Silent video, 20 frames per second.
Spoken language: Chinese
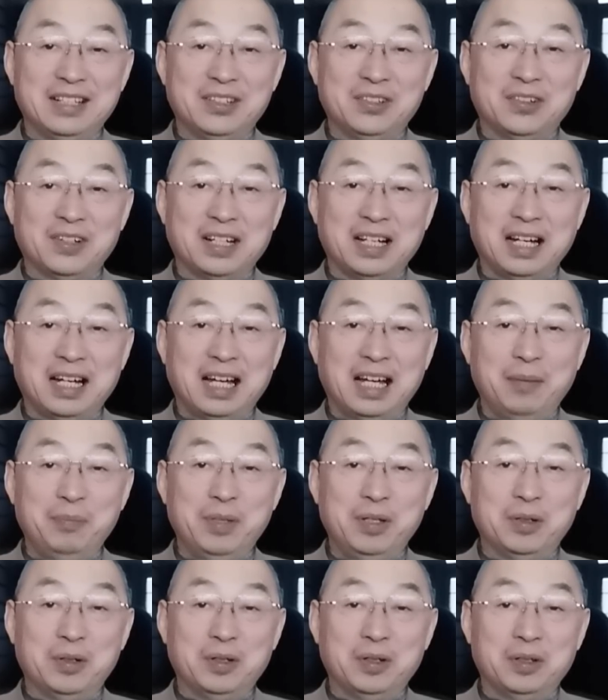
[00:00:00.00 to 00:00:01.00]
如果看看还
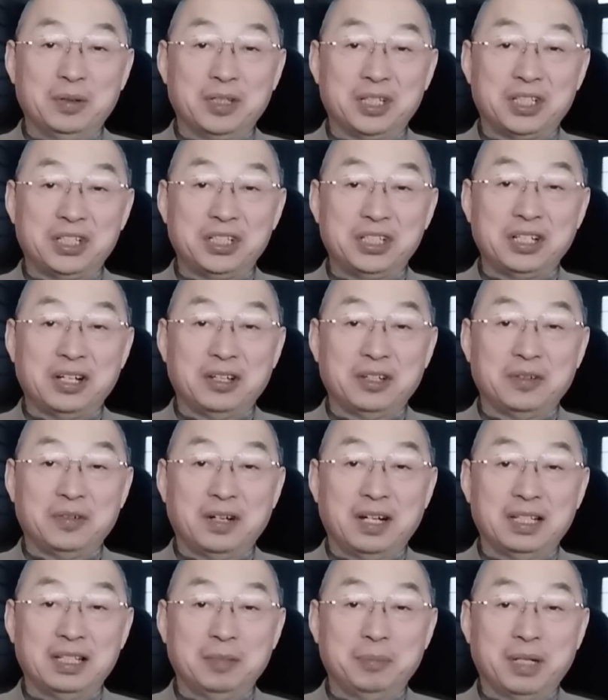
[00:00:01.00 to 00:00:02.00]
没有失效的
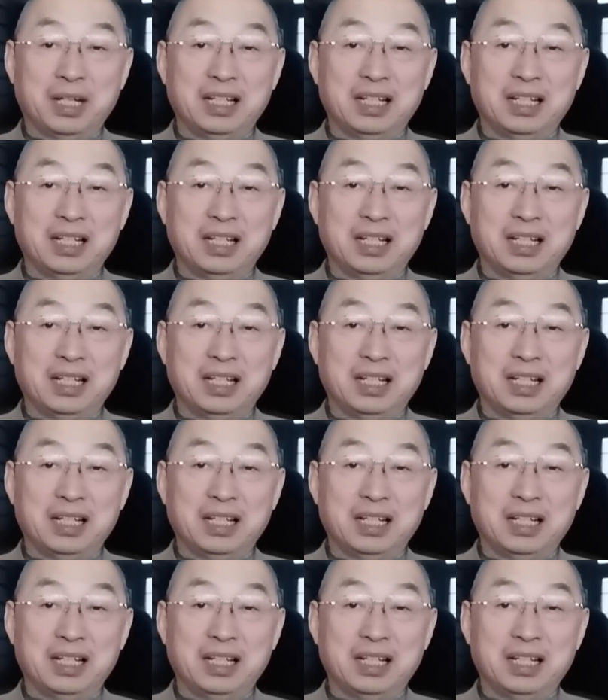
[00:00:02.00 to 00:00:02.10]
话呢，